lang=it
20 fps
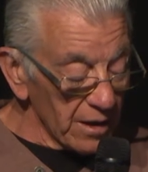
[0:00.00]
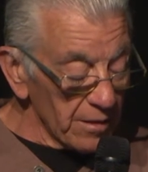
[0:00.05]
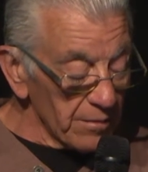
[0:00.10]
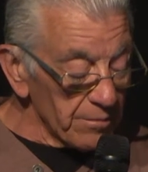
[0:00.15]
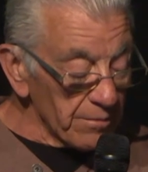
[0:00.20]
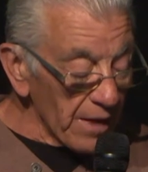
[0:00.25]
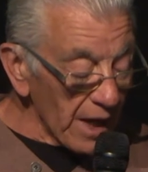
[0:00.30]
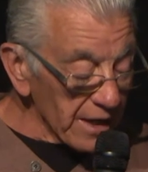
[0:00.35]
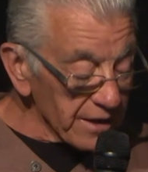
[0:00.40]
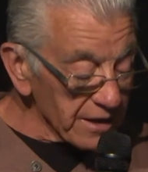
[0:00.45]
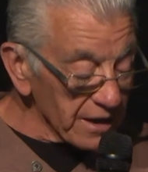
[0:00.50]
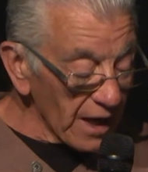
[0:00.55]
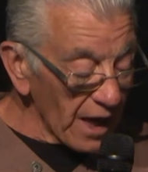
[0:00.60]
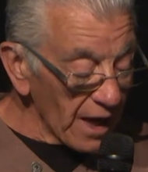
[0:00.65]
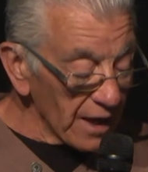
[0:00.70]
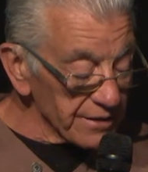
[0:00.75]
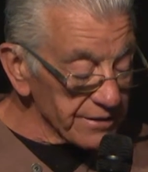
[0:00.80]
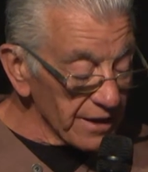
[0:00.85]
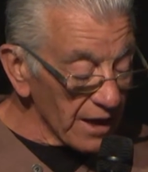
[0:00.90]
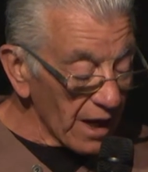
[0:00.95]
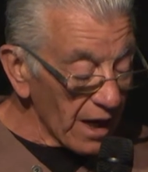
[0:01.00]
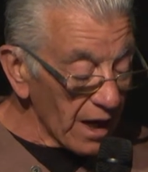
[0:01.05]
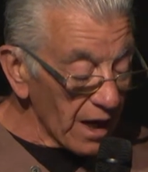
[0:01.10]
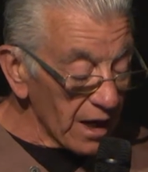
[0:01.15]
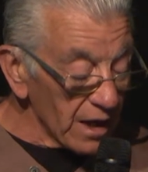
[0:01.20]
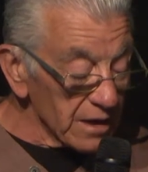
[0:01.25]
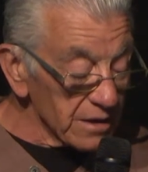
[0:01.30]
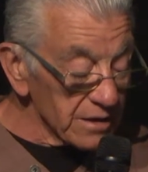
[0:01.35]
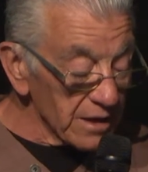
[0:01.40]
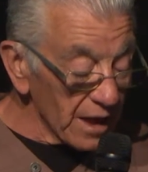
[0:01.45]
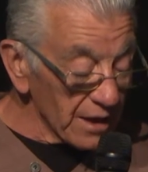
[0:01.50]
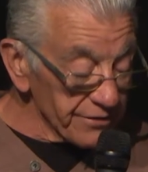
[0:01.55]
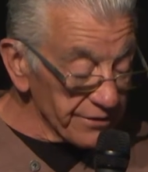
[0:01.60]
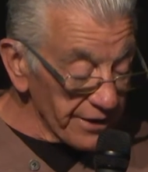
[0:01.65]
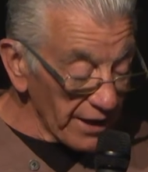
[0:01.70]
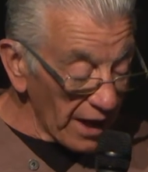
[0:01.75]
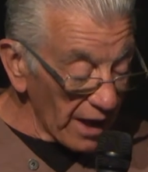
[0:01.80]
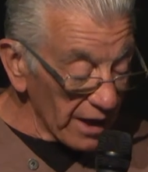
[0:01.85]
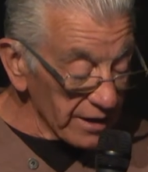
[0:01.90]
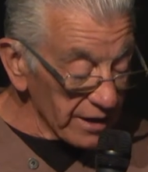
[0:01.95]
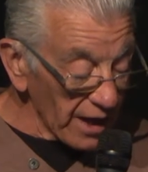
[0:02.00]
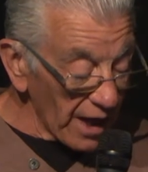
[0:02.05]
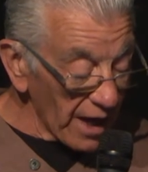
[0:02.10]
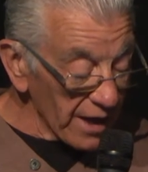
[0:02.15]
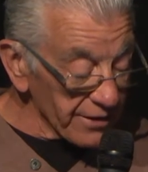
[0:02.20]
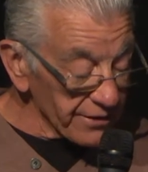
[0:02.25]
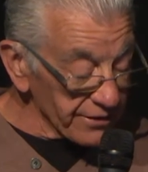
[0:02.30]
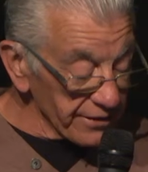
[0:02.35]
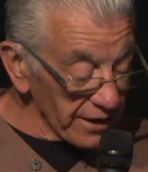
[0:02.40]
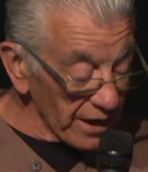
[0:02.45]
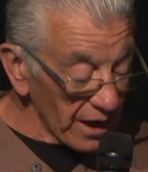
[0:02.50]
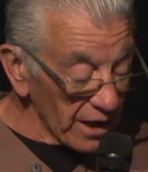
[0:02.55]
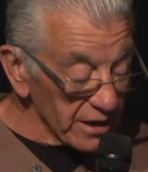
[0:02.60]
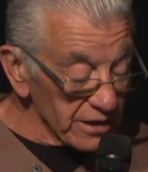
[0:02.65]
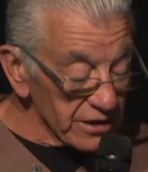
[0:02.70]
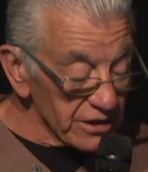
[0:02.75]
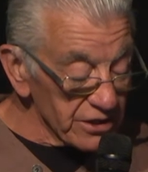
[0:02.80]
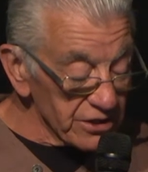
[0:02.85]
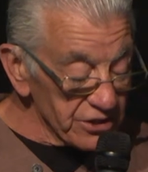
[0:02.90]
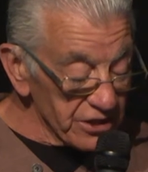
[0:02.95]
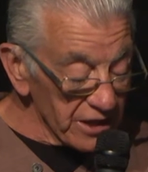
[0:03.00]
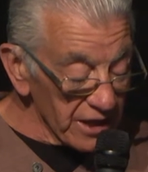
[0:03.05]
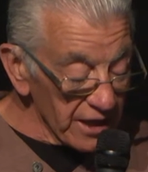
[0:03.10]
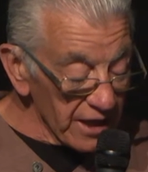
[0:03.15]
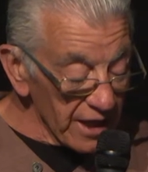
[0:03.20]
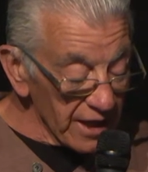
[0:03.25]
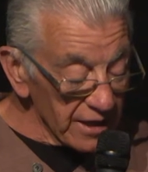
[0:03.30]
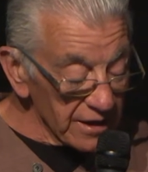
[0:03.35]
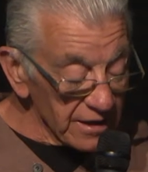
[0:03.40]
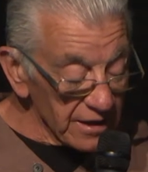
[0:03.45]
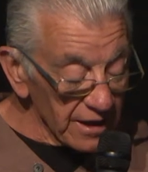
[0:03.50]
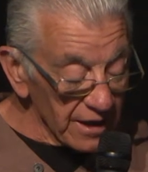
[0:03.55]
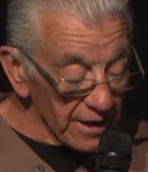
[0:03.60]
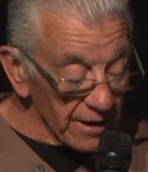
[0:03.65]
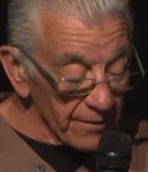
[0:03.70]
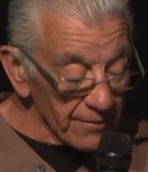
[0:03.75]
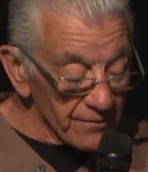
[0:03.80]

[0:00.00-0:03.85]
mercata nanta aperta IGN